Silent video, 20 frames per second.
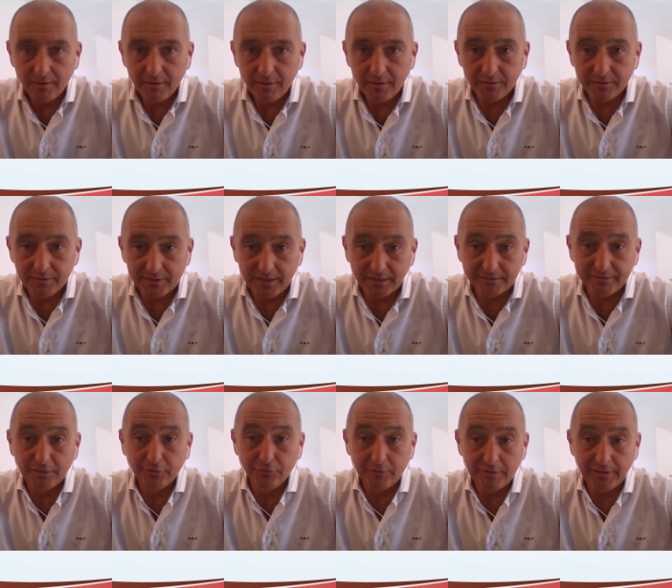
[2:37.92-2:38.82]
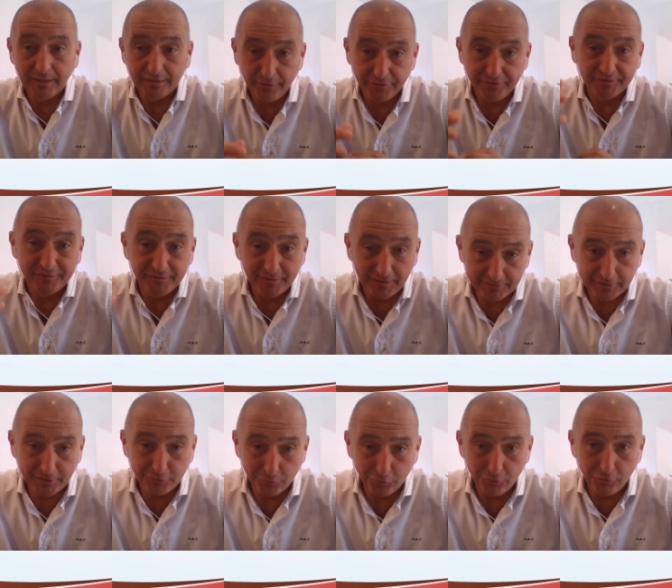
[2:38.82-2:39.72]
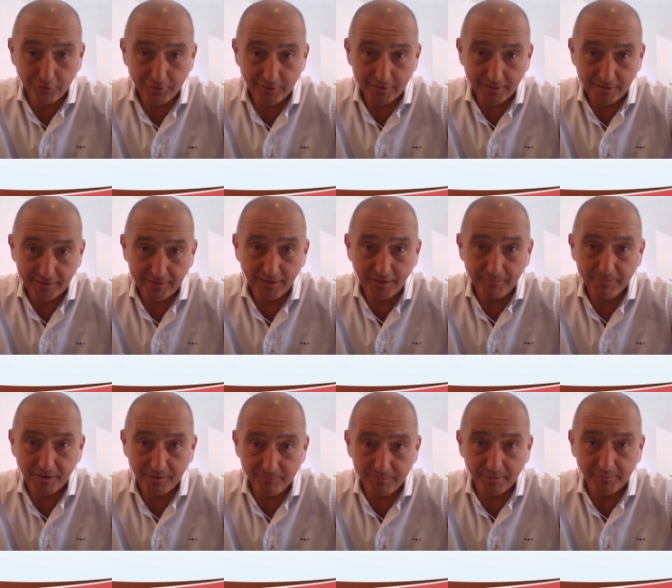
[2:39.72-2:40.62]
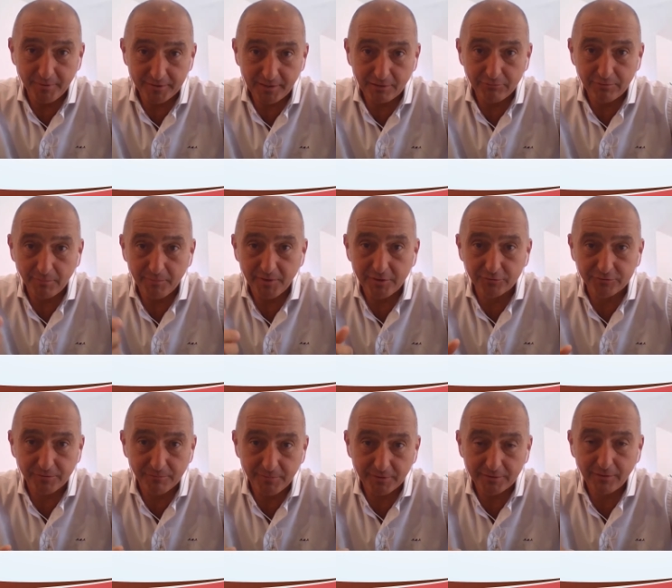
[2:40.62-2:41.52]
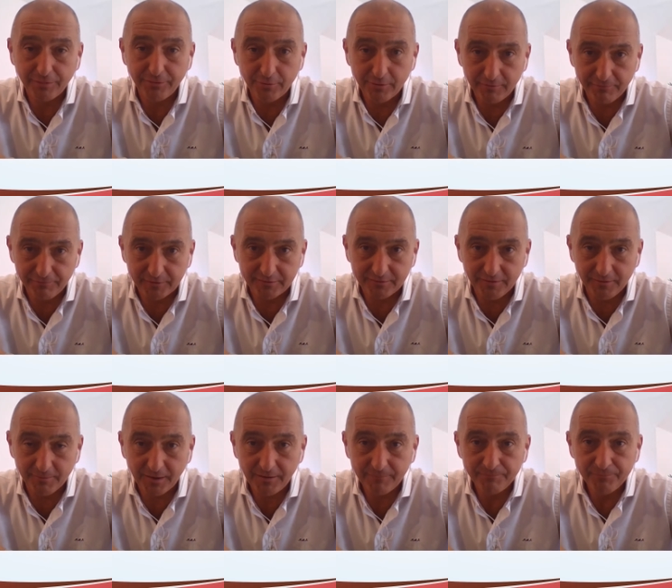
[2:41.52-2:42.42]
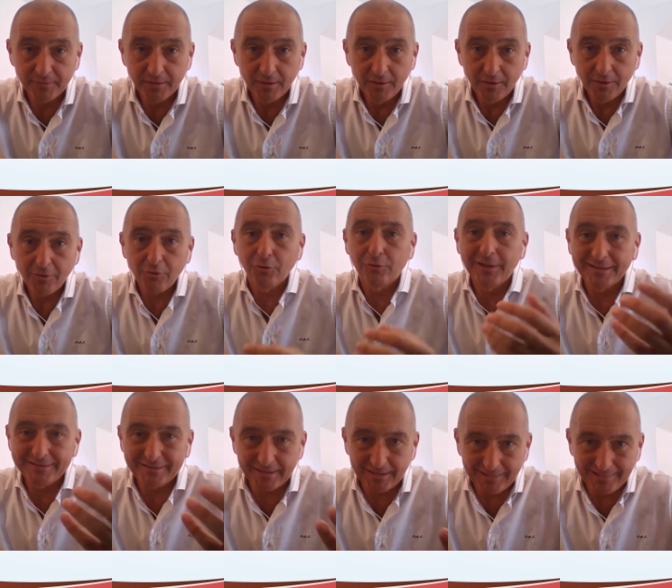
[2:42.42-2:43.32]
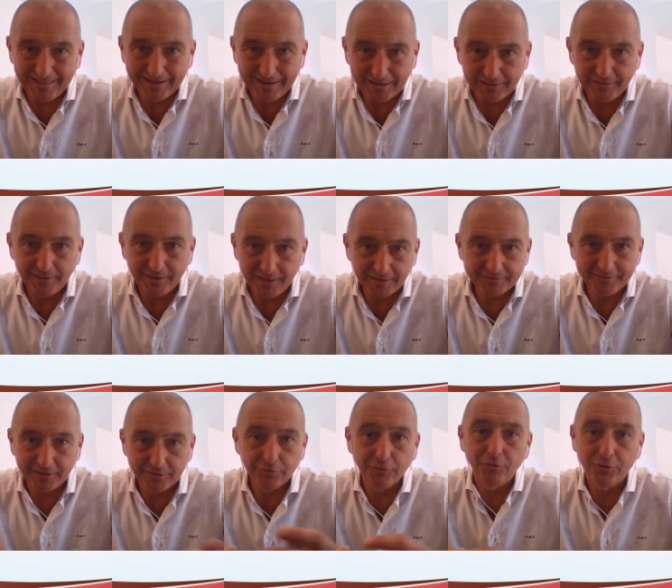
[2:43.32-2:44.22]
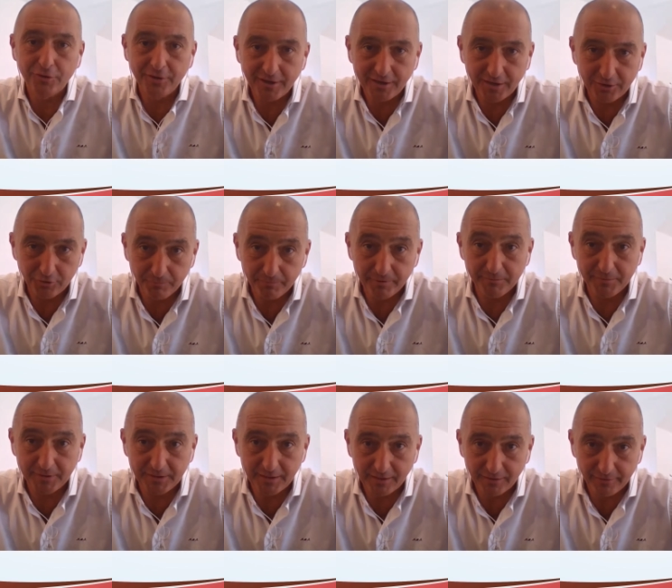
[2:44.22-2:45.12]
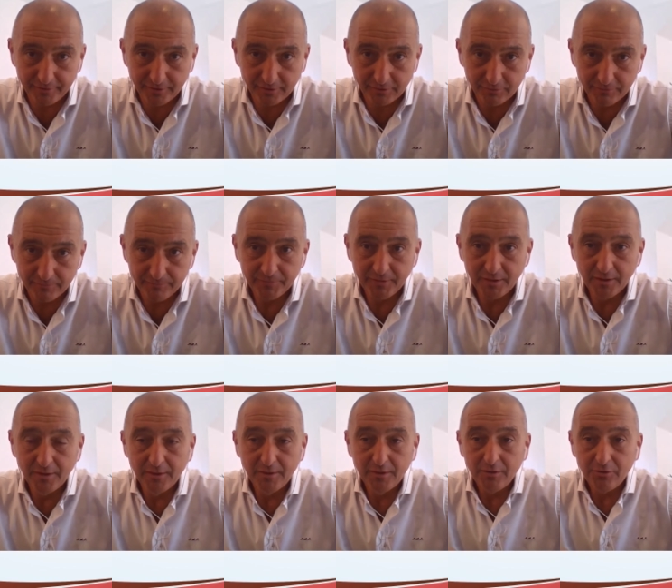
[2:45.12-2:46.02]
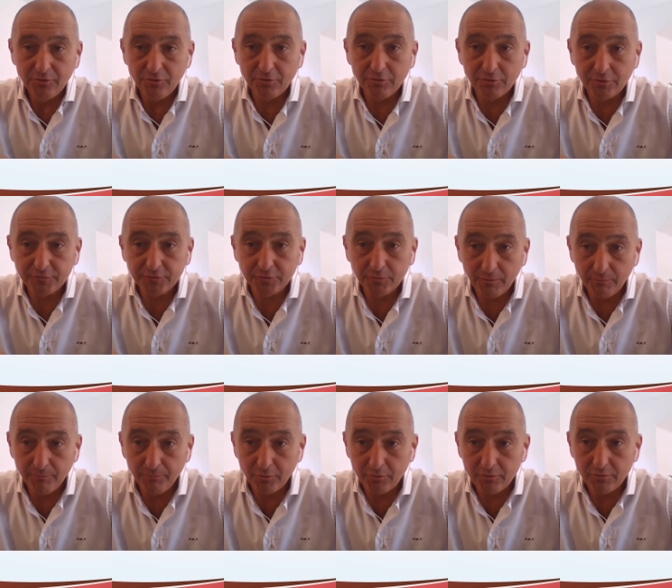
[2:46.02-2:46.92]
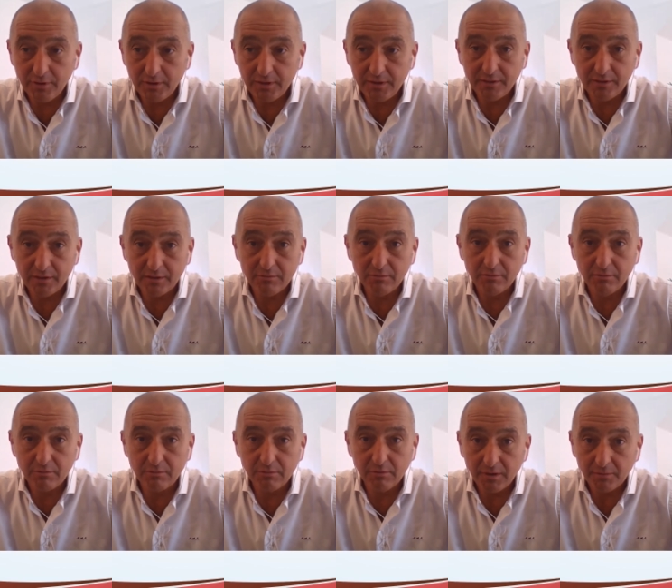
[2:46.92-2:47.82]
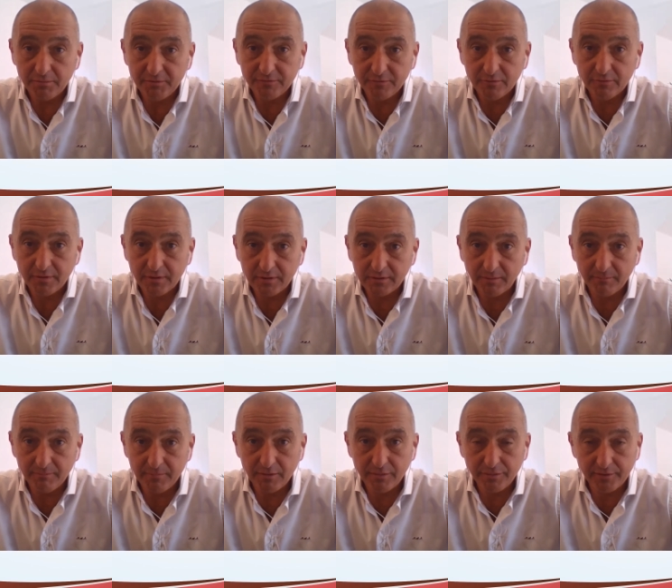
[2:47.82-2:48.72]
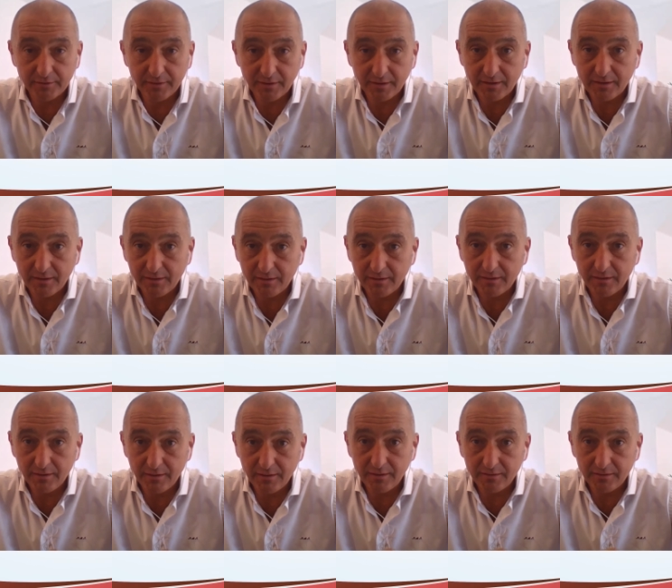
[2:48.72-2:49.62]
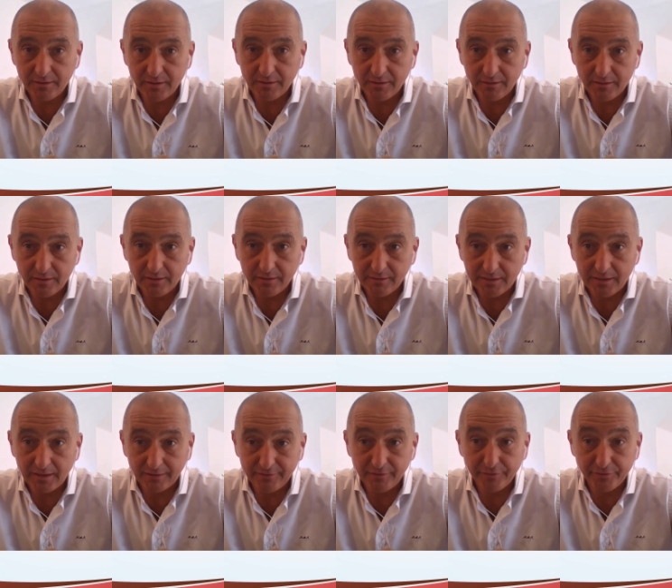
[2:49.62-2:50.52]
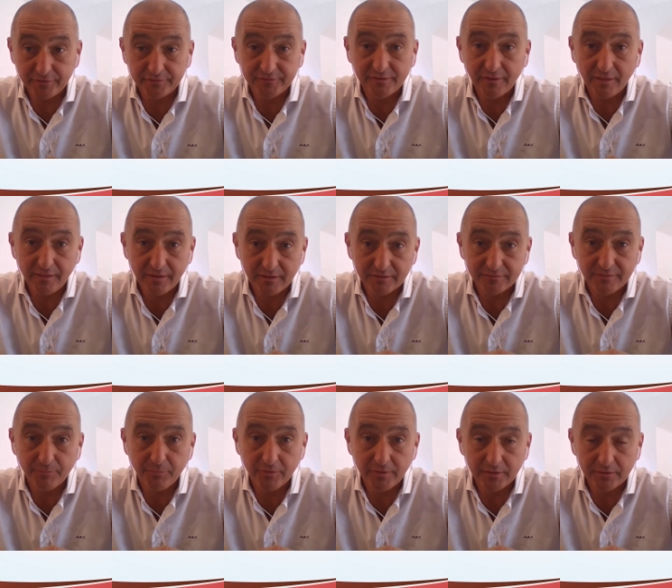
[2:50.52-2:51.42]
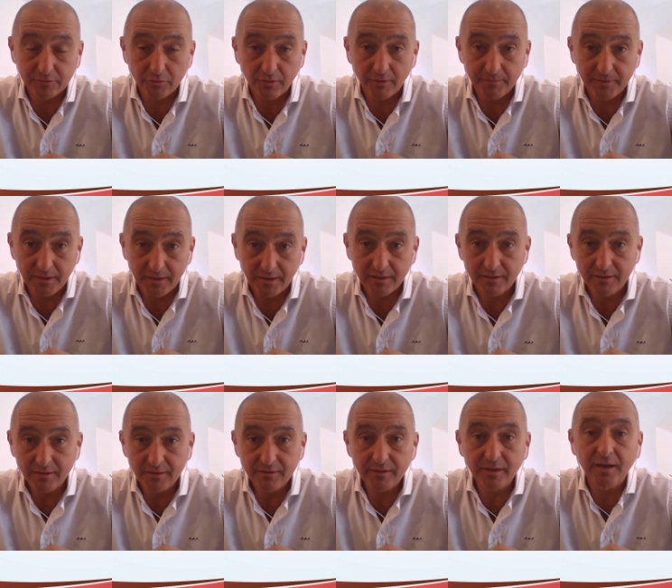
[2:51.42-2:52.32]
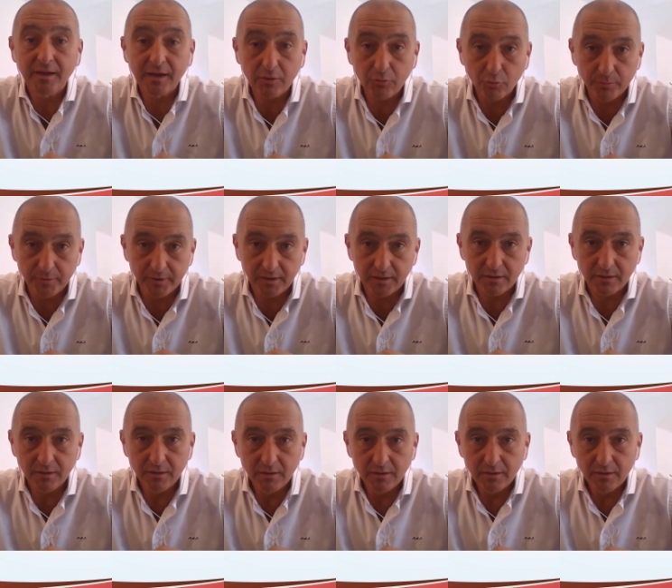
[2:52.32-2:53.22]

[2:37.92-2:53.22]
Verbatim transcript: entre la, necesidad tecnológica que hay para implementar una microsegmentación efectiva con la, realidad de las tecnologías que nos permiten hacerlo. Yo creo que eso va un poco en línea con, la visión que también Zscaler eh, tiene de, las necesidades que se pueden todavía llegar a cubrir